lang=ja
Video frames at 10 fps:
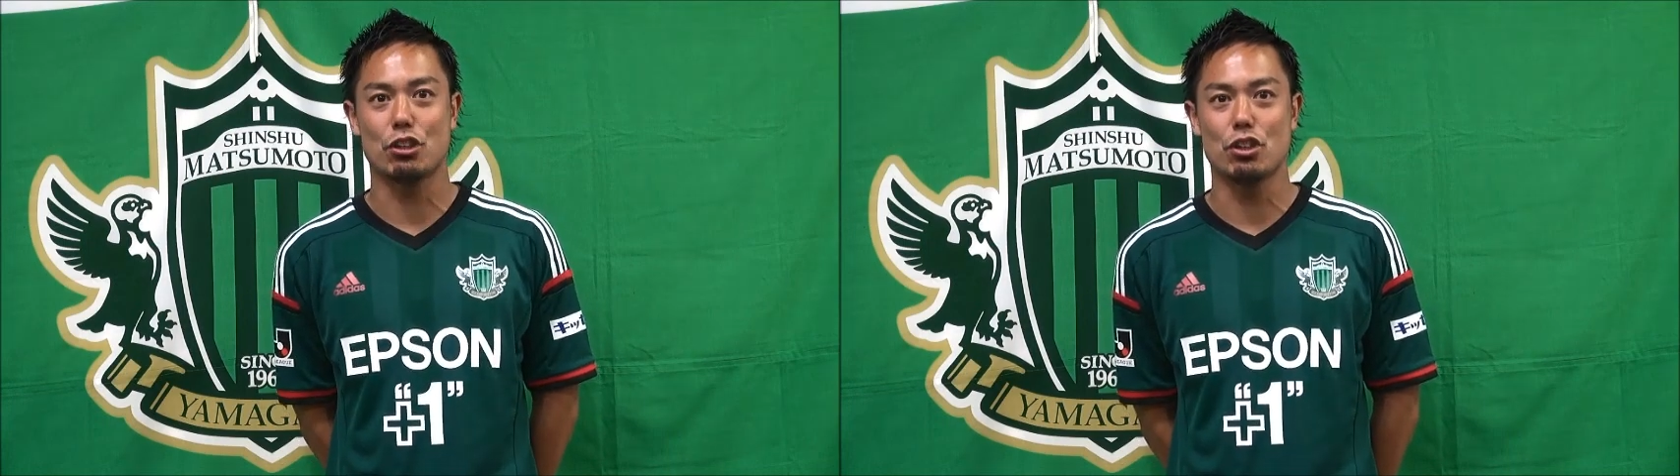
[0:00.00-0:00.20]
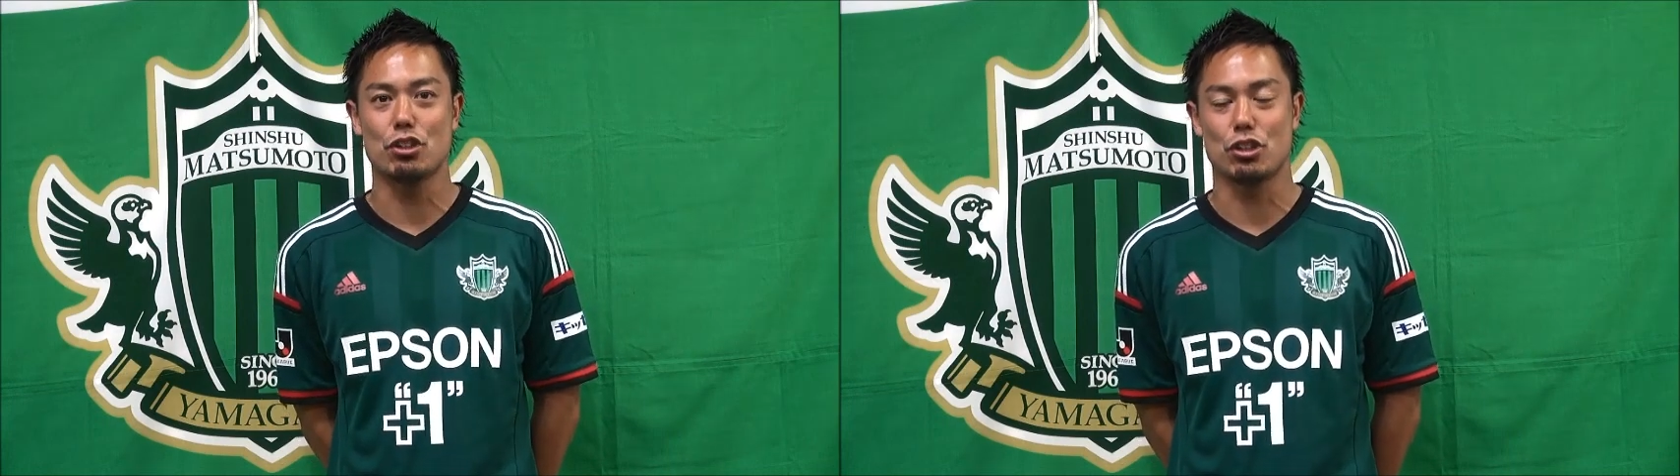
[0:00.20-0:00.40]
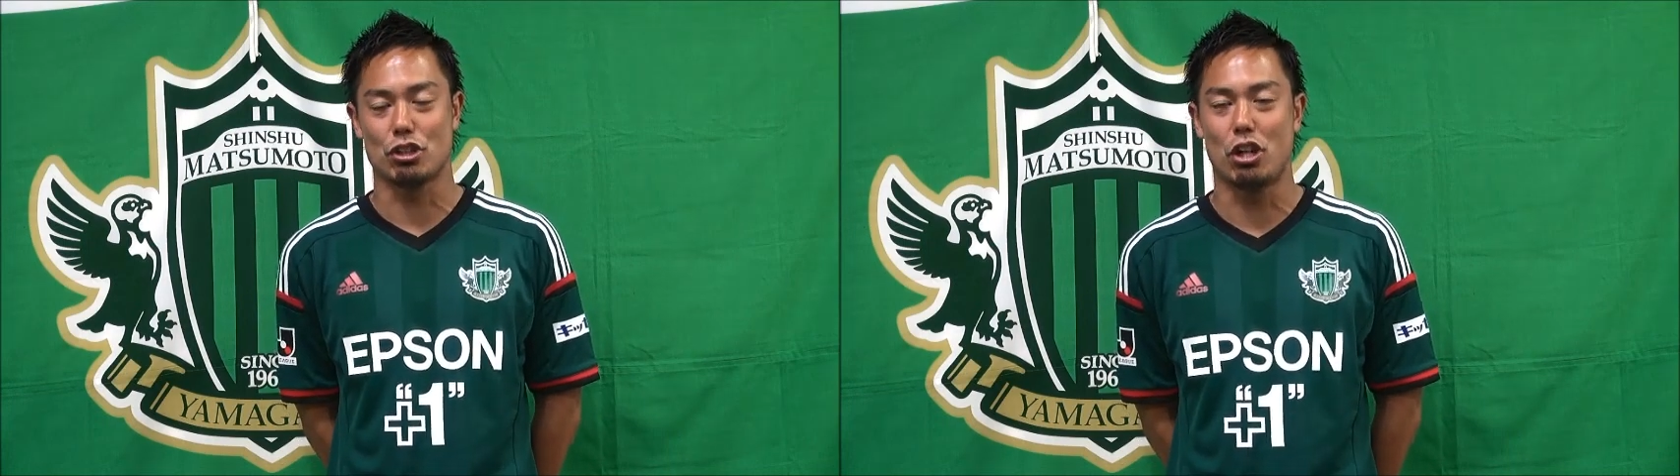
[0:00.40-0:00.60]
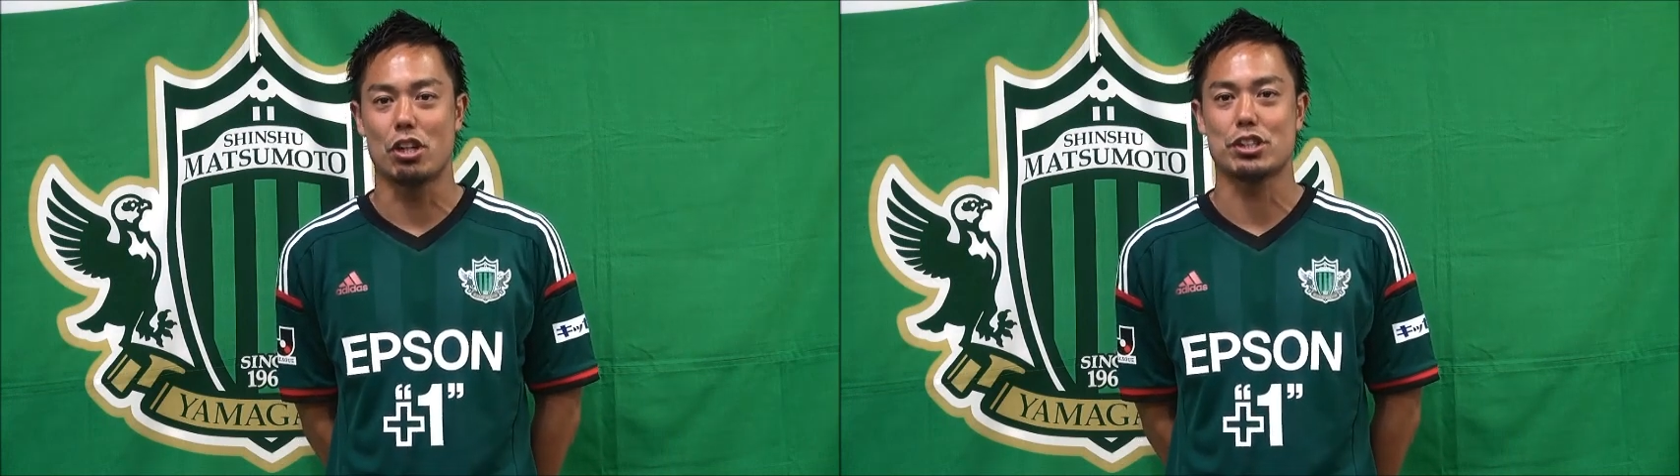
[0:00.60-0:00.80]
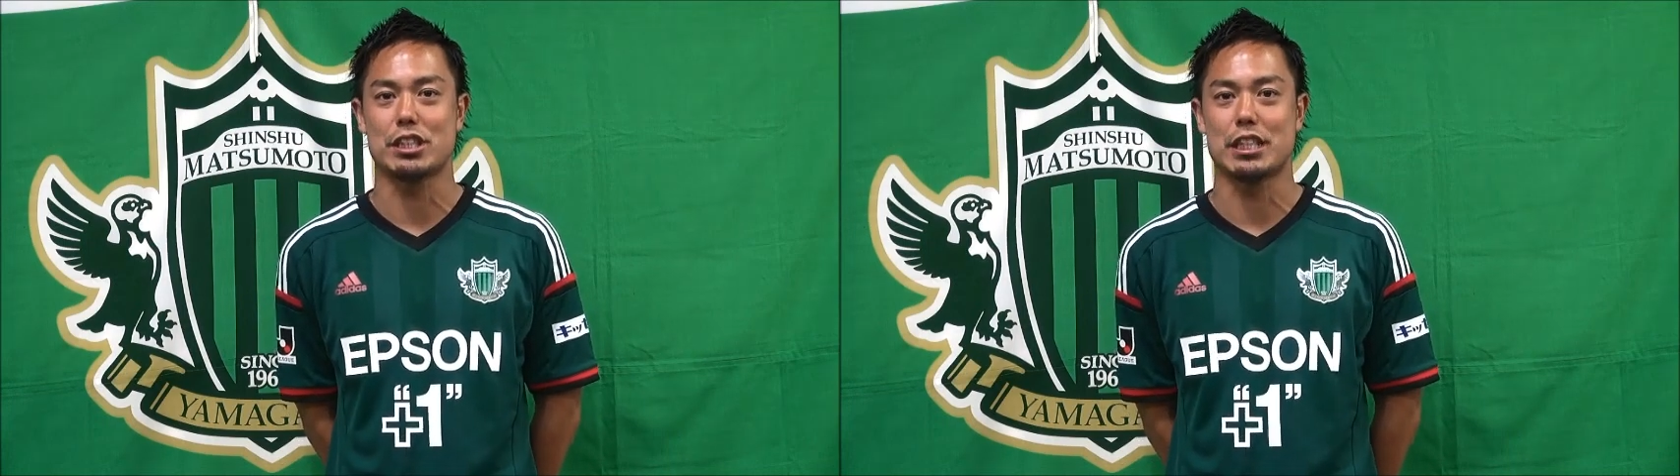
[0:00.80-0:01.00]
牛乳
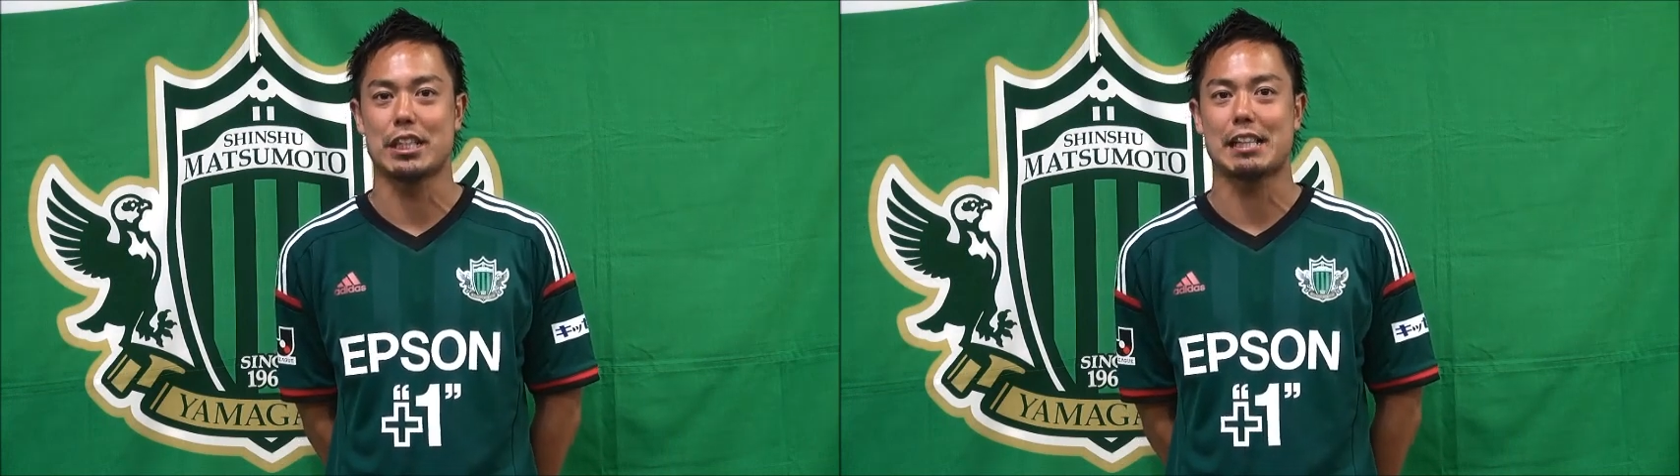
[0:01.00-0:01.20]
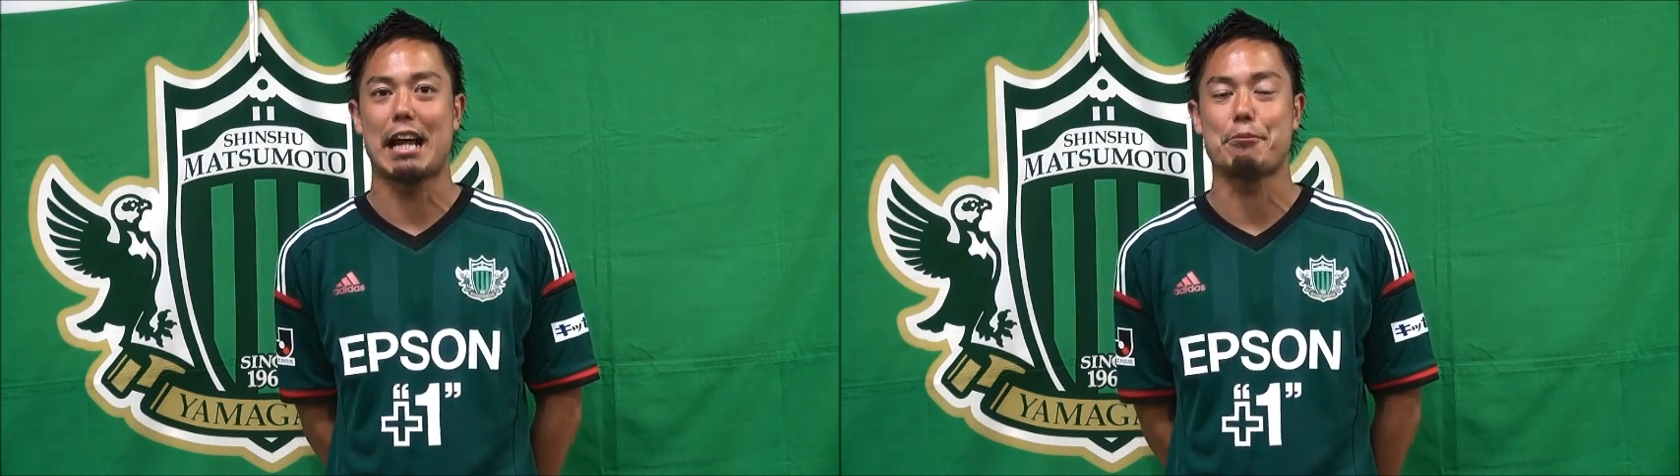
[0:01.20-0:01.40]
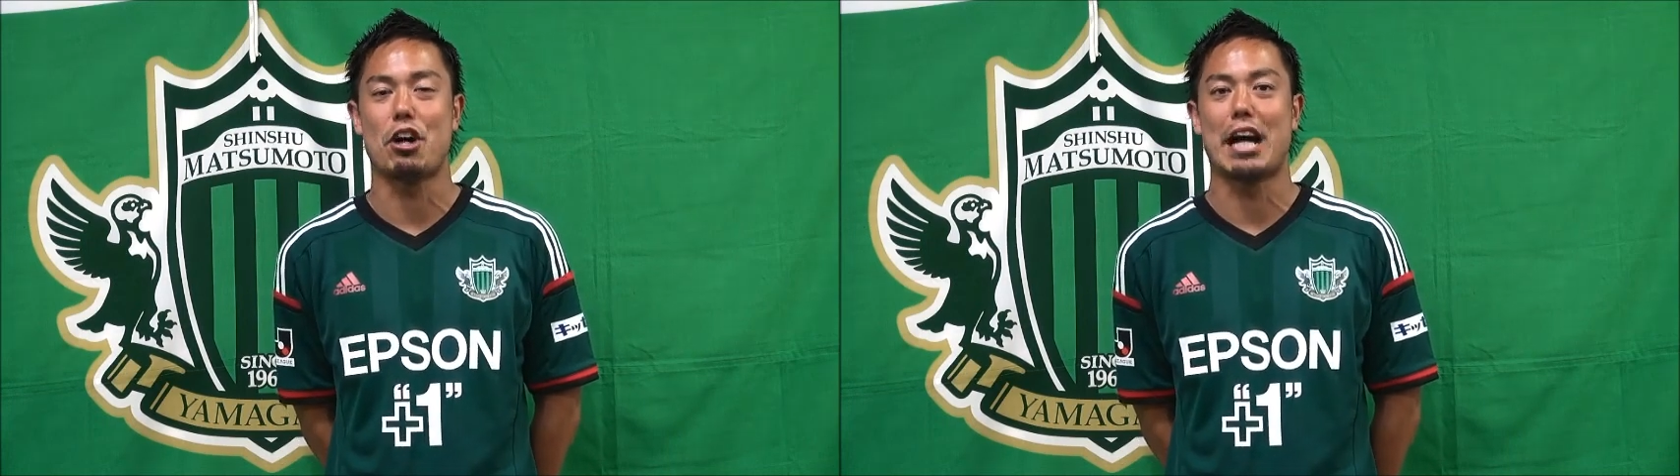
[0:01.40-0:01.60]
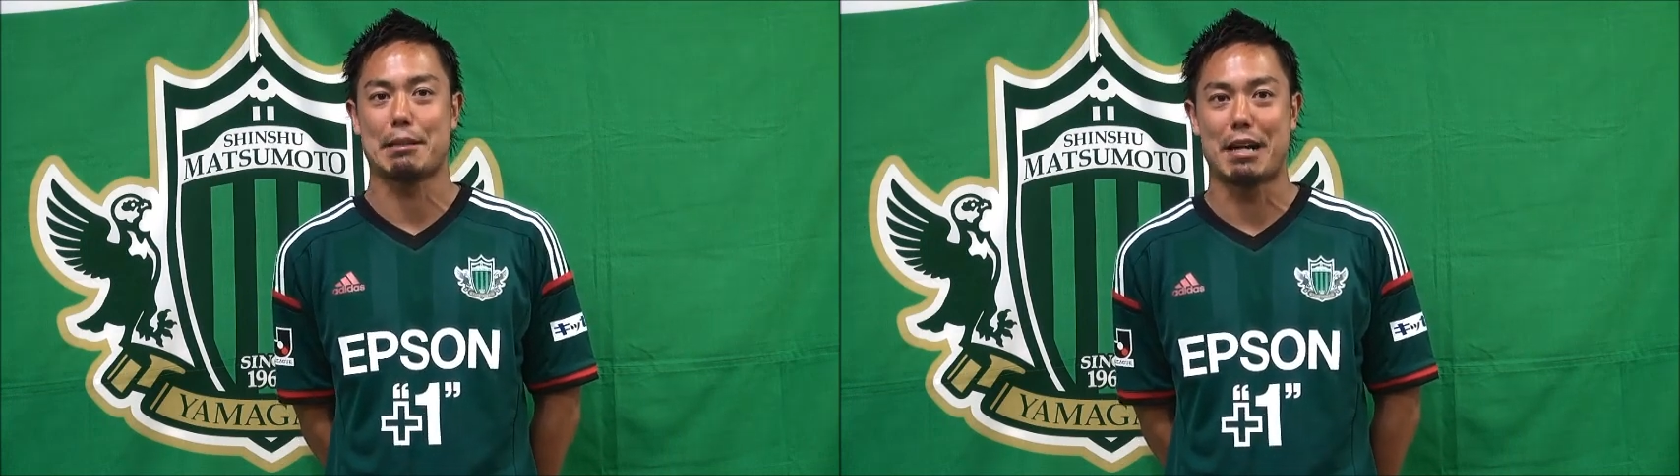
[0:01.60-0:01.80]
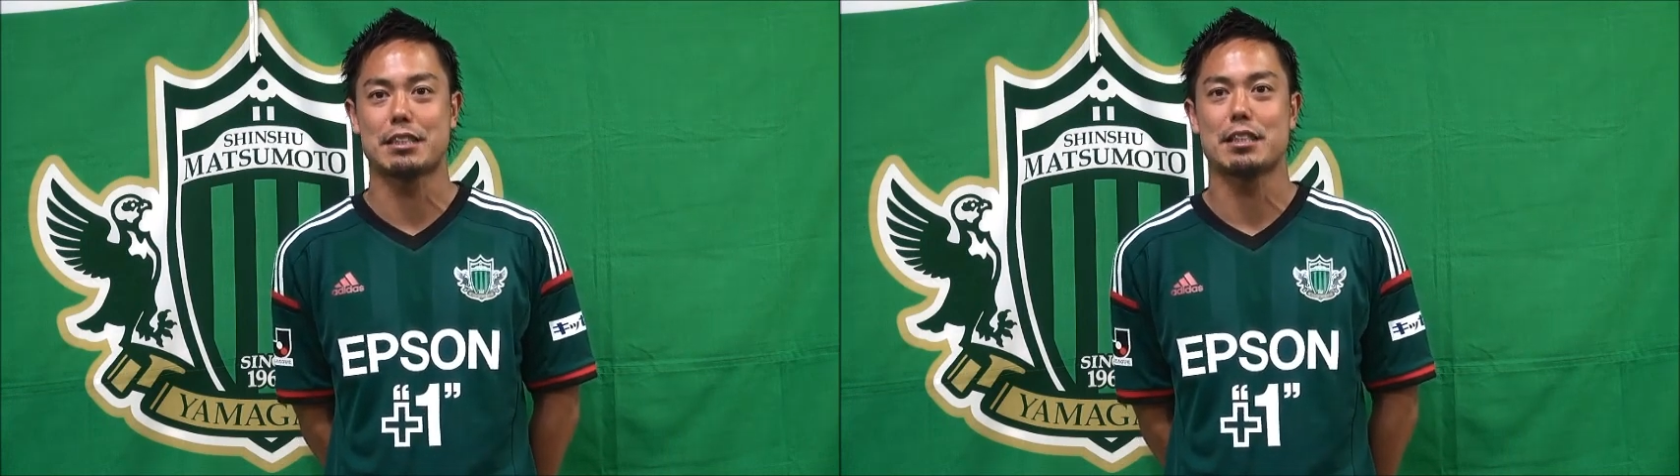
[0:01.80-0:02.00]
の試飲会もあ
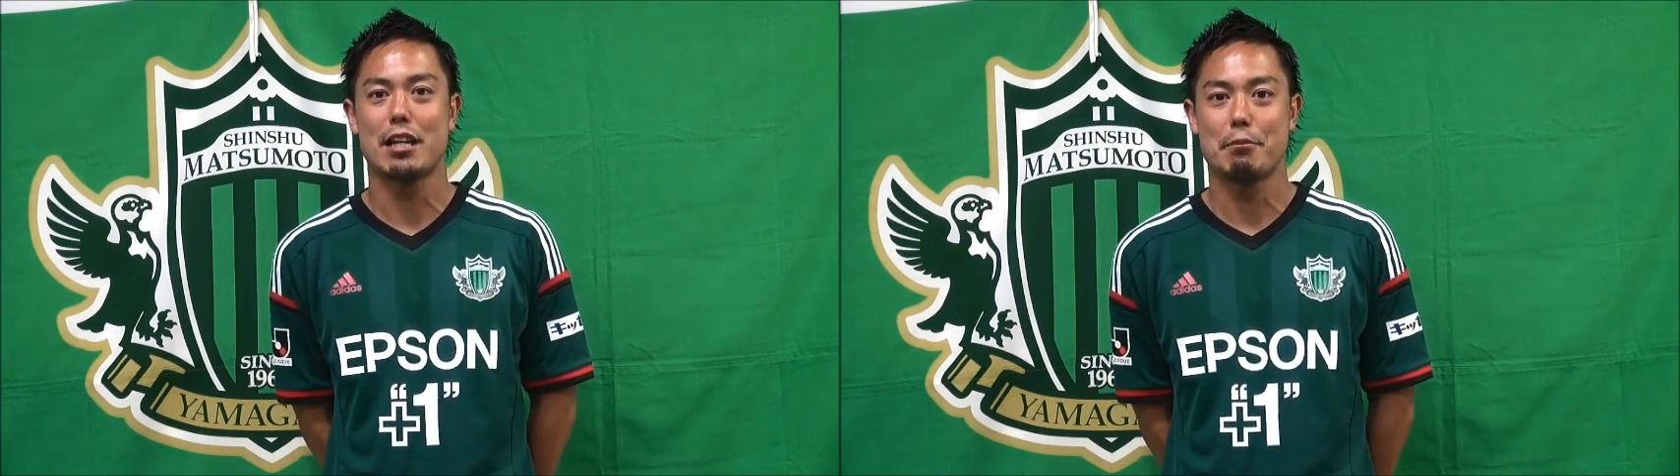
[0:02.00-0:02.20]
ります、